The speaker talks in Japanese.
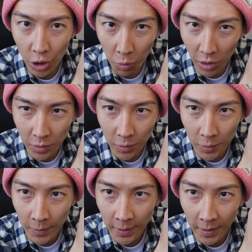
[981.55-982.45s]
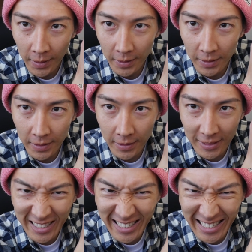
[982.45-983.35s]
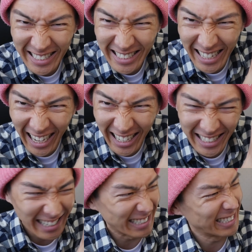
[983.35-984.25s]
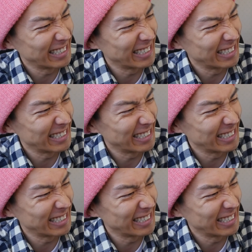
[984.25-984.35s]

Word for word: いきます。開かない。